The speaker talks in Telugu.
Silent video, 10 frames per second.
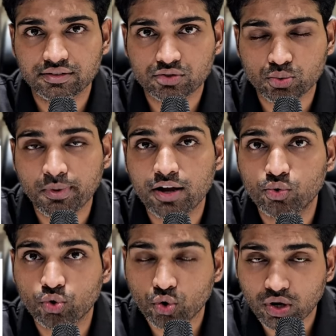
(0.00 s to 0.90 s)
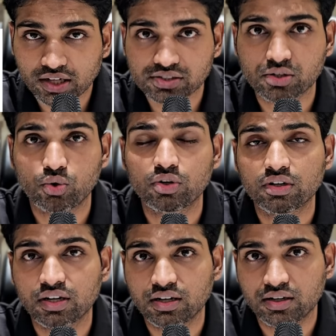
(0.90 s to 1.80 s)
సుమారు ఇంకో లక్ష
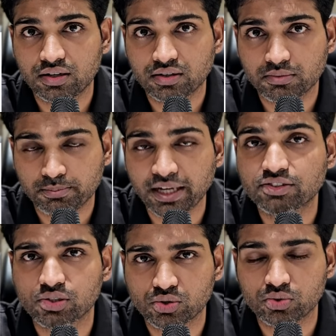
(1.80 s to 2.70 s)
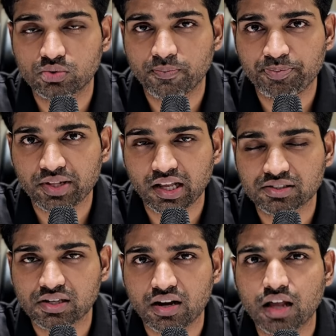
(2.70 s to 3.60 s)
కోట్ల పైచిలుకు
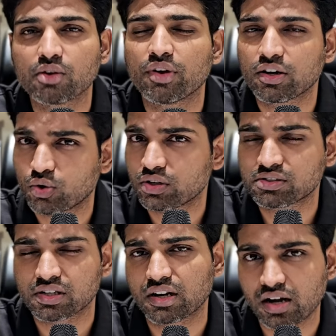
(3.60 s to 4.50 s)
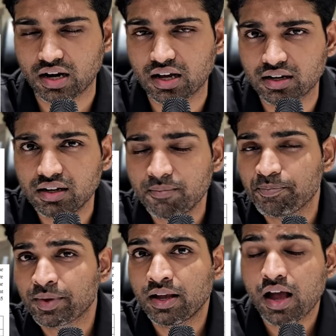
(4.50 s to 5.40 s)
లక్ష నాలుగు వేల కోట్ల చిల్లర అలాగా
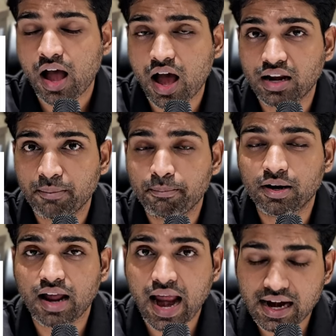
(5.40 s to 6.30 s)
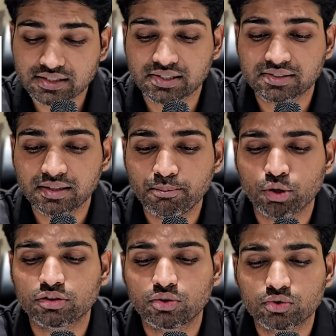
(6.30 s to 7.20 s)
ఆ నెంబర్ యాడ్ చేస్తే
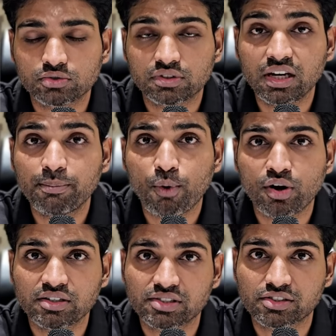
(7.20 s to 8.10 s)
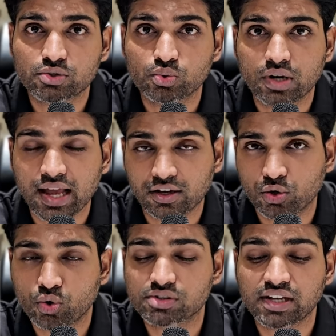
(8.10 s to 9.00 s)
మొత్తం త్రీ పాయింట్ సిక్స్ టూ ల్యాక్
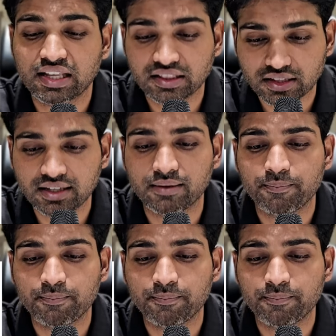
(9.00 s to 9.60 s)
క్రోర్స్ అయింది